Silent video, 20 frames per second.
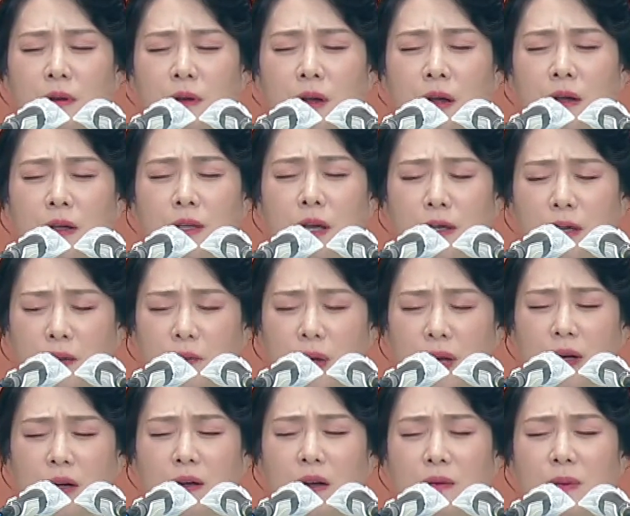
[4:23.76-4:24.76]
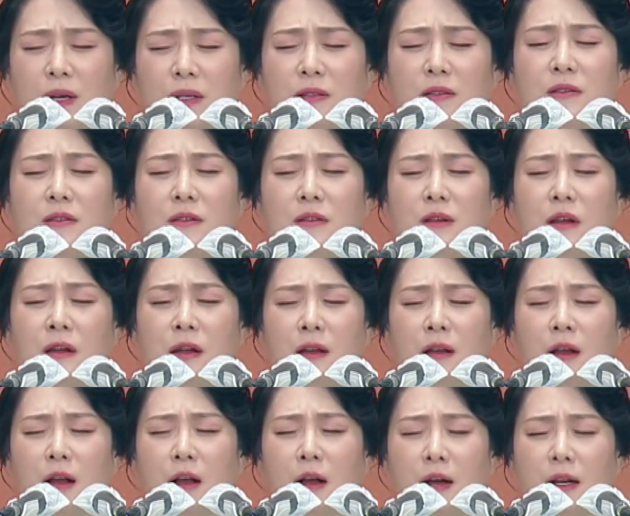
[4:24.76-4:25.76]
예레미야가 받은
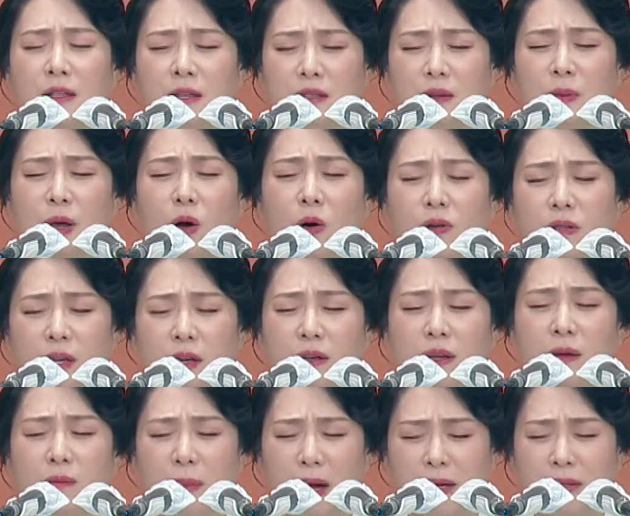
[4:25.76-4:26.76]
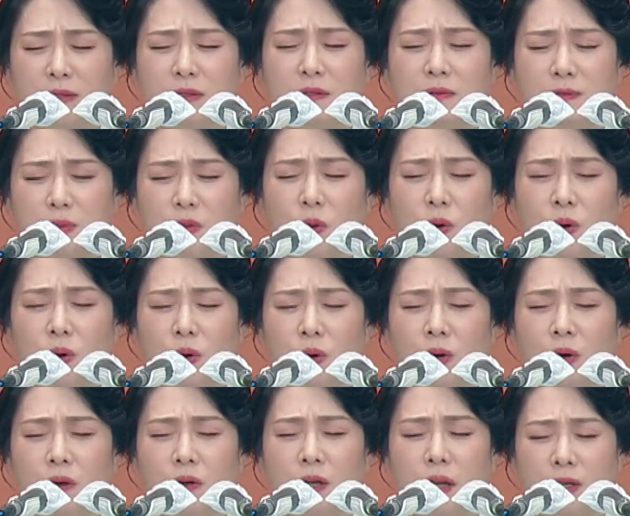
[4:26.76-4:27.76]
하나님의 언약의 말씀도
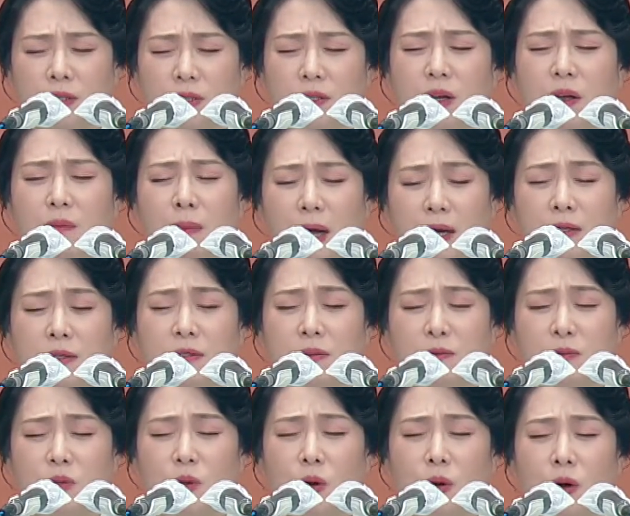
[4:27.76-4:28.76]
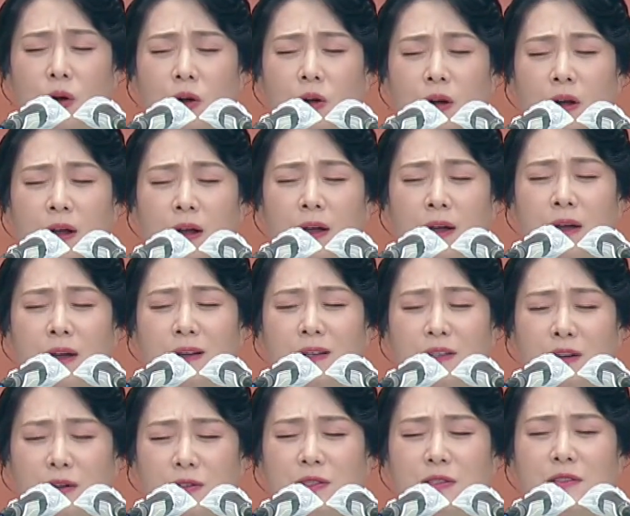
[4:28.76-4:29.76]
계시의 말씀도
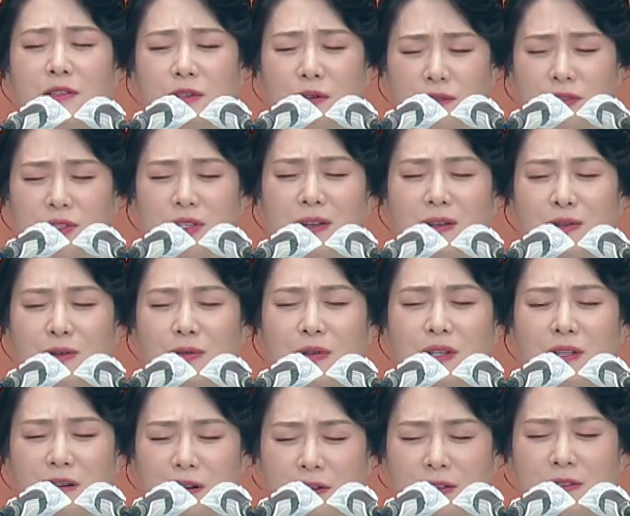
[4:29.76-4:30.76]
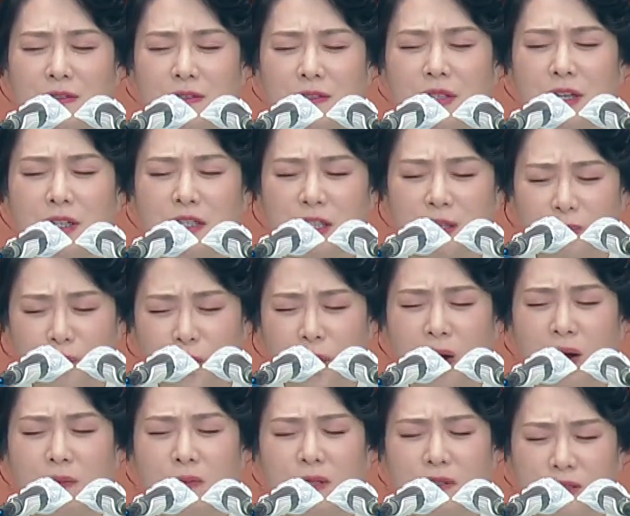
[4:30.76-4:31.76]
그것을 서책으로 읽었을 때
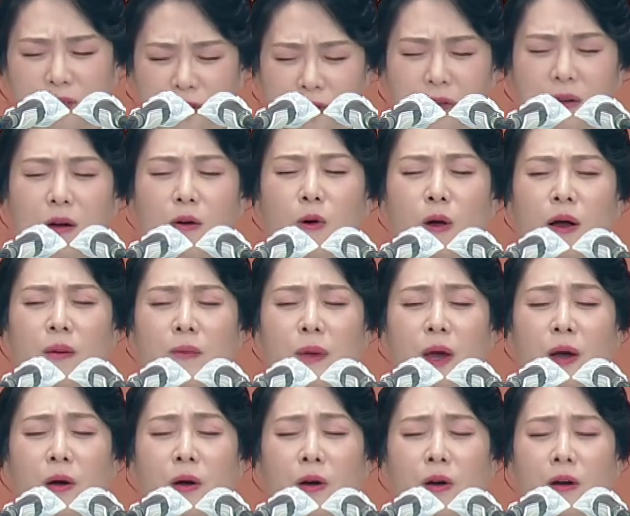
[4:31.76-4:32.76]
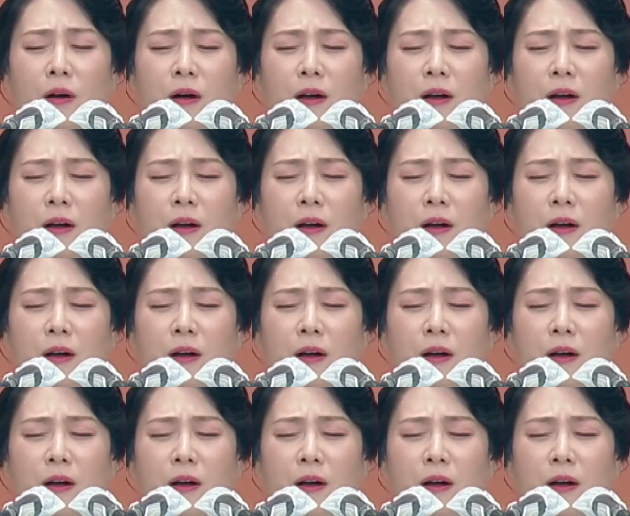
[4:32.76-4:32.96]
기뻐하며 즐거워하며